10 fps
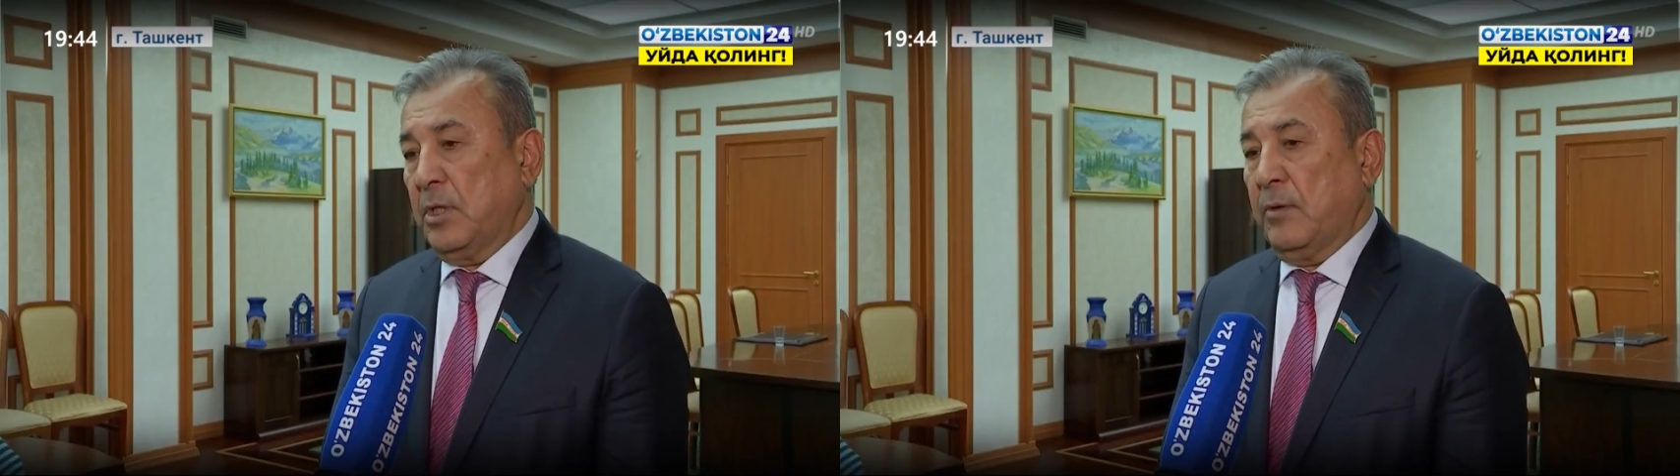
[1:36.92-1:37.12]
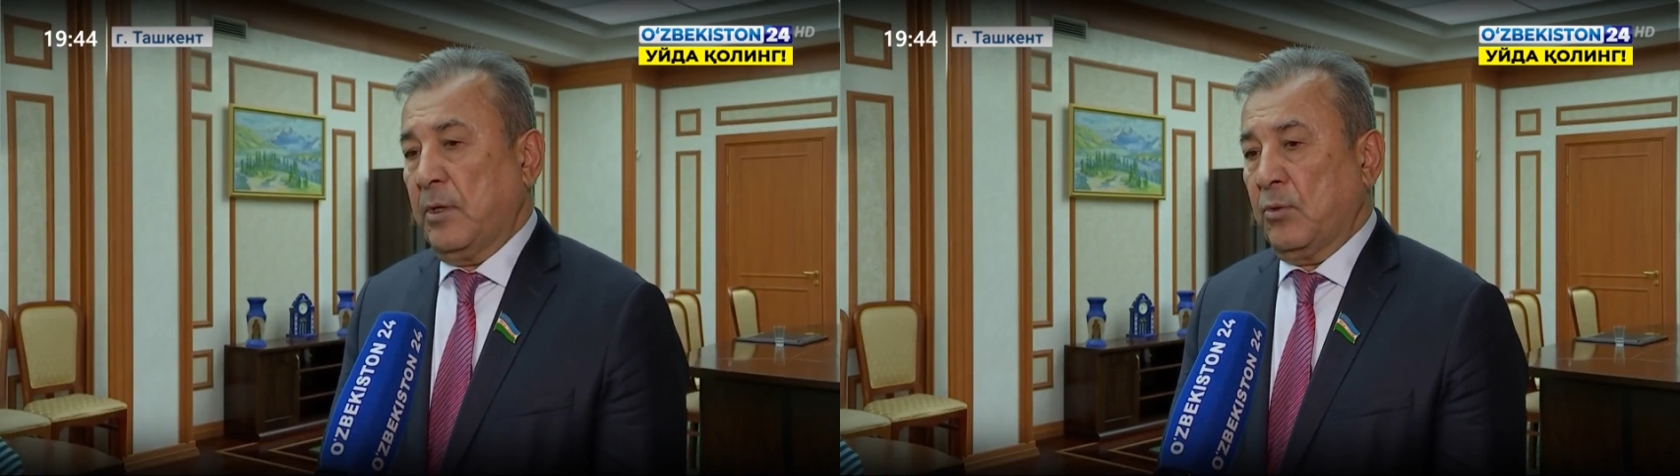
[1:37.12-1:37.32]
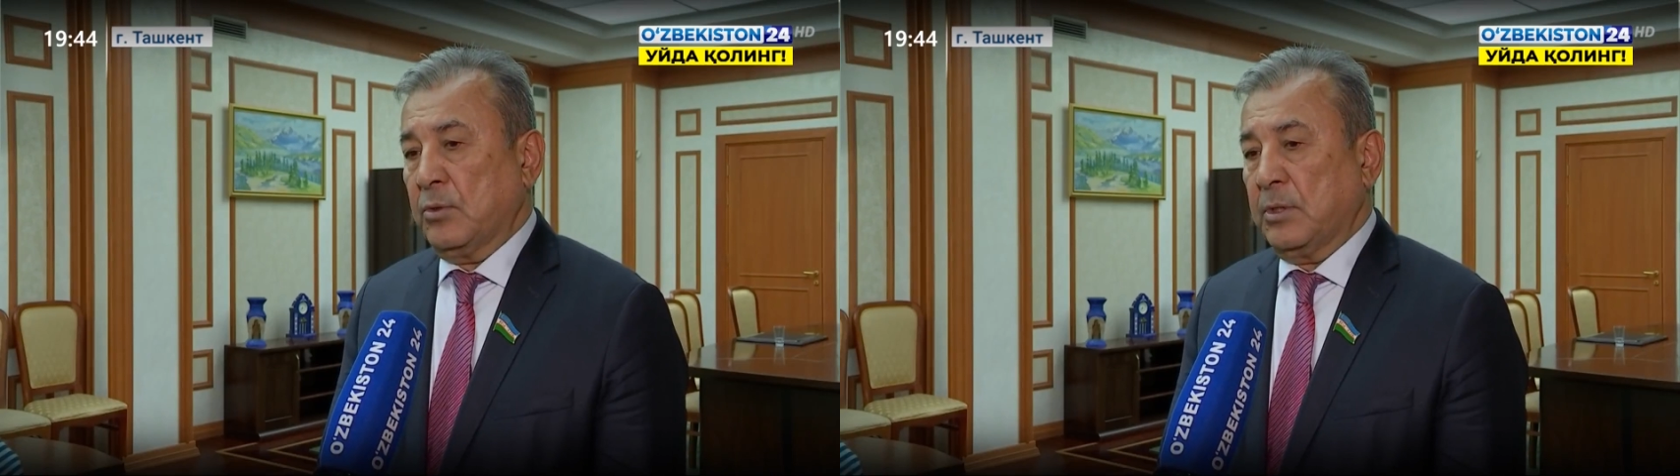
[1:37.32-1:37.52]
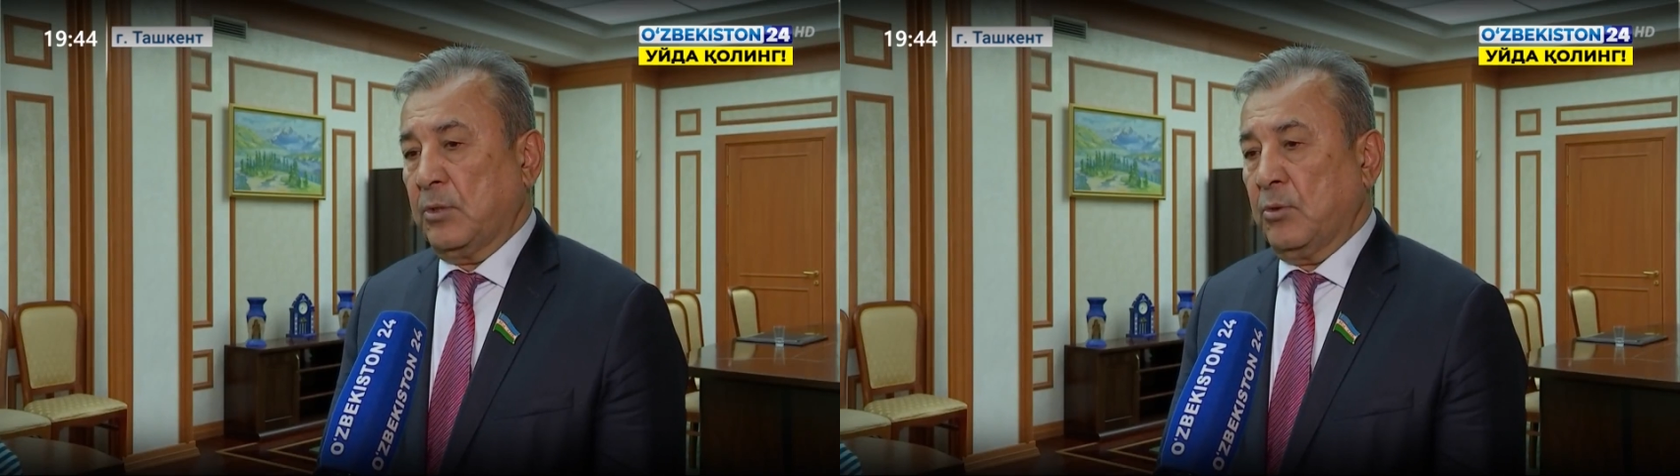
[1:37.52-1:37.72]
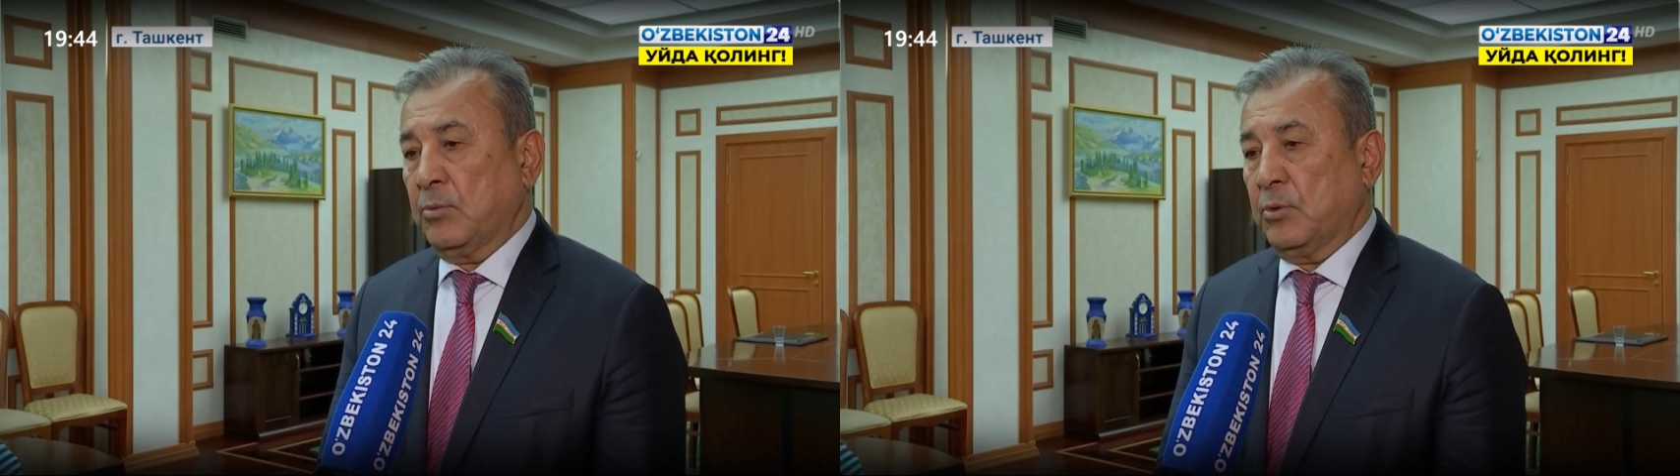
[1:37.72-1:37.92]
а договоренность о
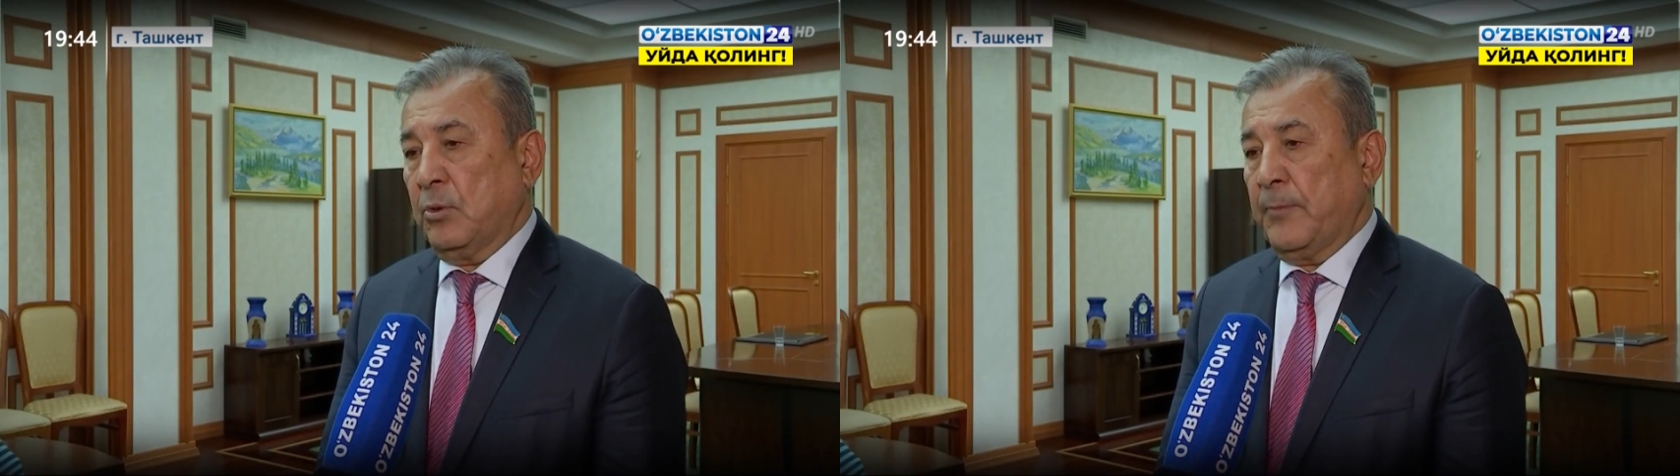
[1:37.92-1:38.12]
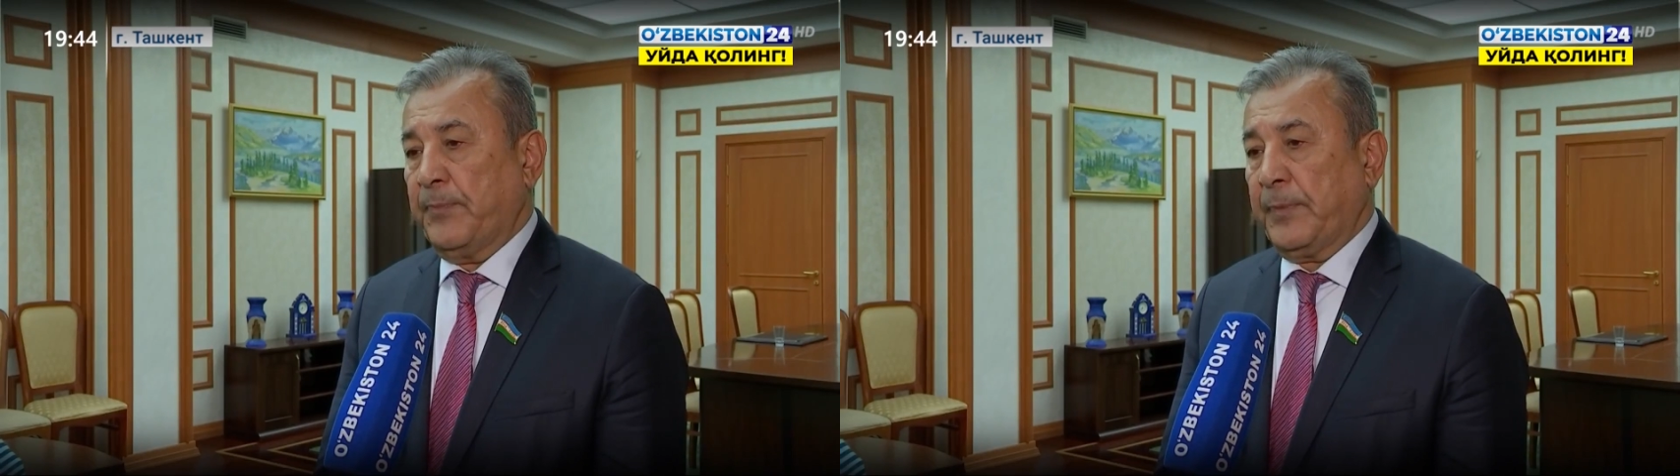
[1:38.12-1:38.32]
том, что